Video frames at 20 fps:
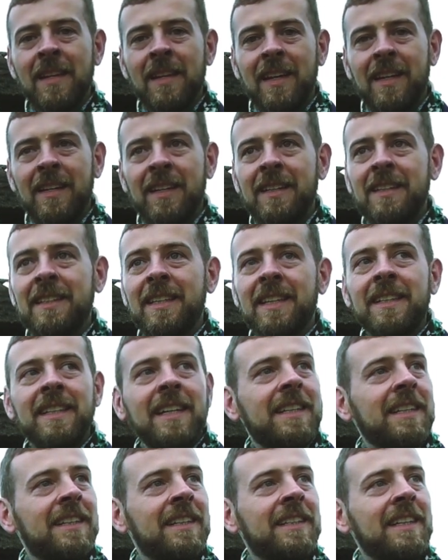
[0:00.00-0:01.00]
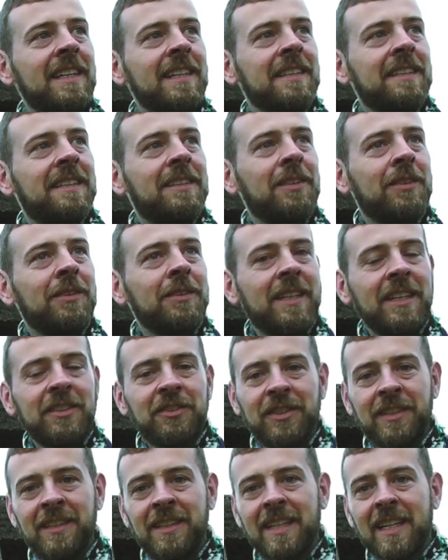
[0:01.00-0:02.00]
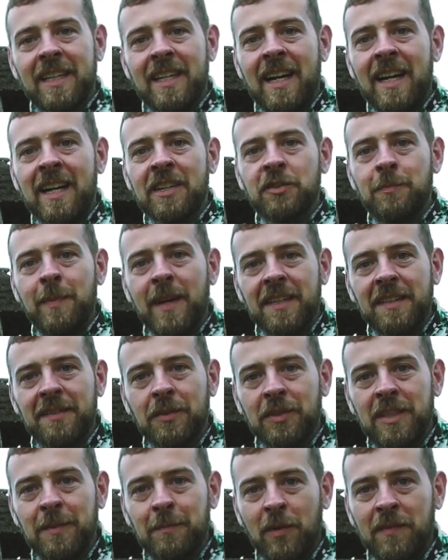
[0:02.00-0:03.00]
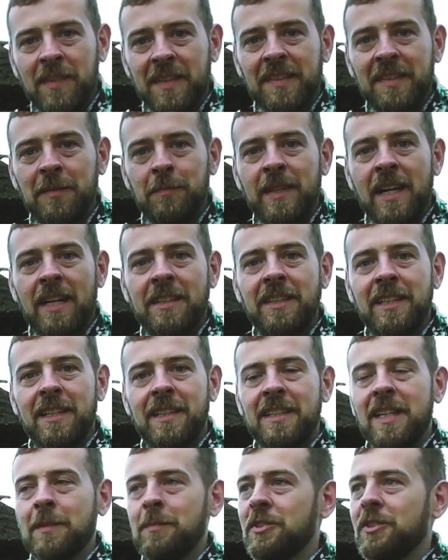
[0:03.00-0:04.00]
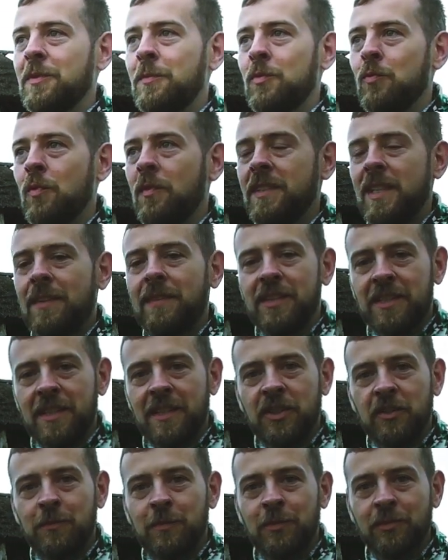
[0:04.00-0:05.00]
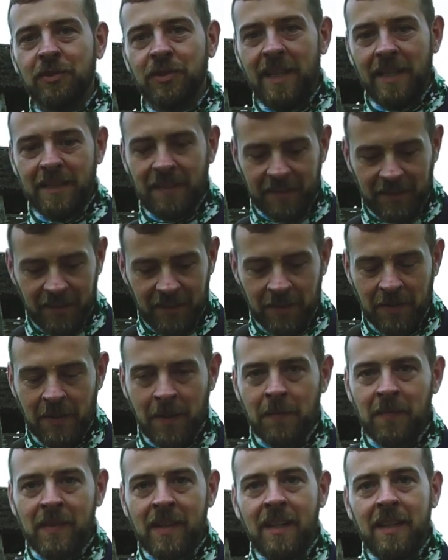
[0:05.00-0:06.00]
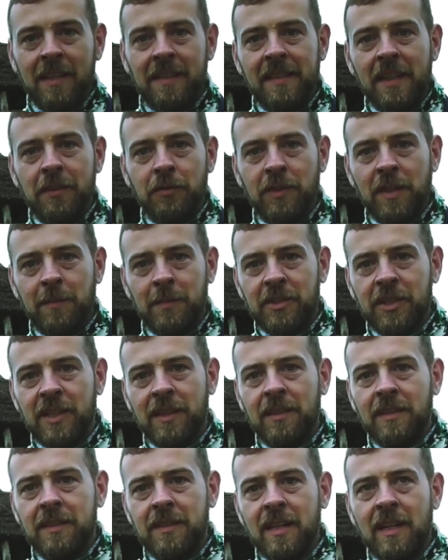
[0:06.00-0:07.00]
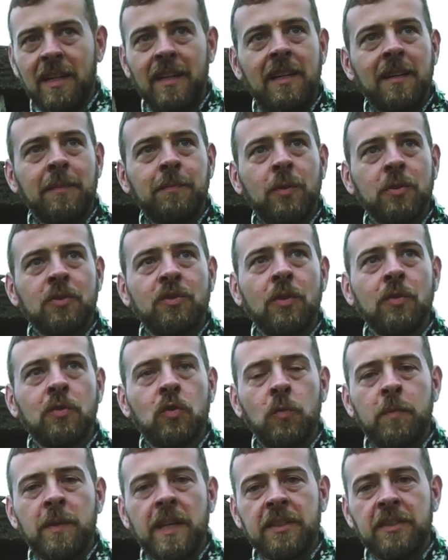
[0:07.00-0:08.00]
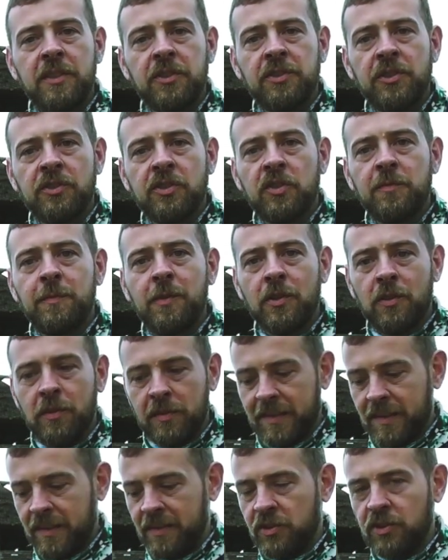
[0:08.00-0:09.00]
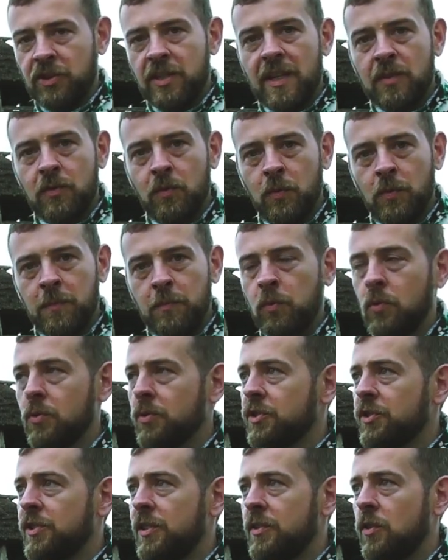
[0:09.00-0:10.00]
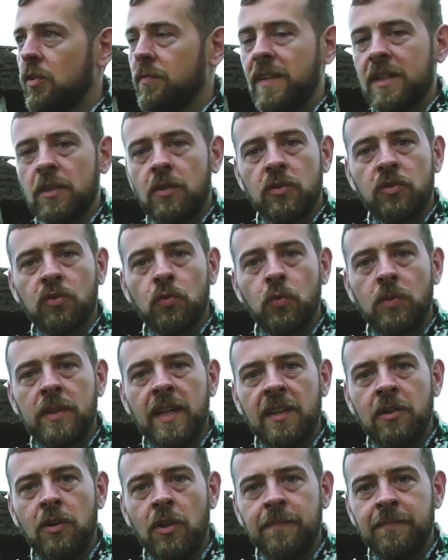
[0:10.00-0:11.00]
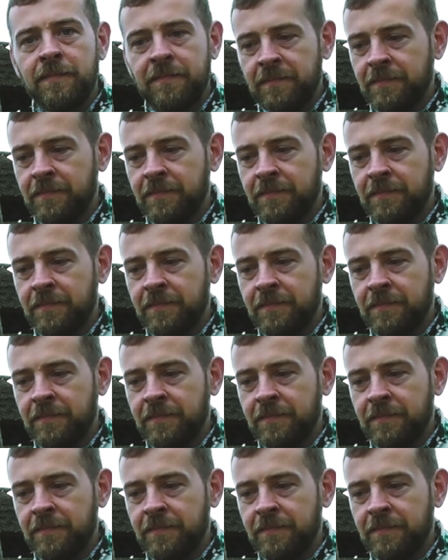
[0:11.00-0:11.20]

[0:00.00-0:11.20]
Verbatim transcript: E, jednak e, nie jest to też e, taka aż bardzo typowa sypialnia, jakby się mogło wydawać. Ten nasz próżdański znajdujemy się na początku praktycznie rzecz biorąc szlaku bursztynowego, żółtego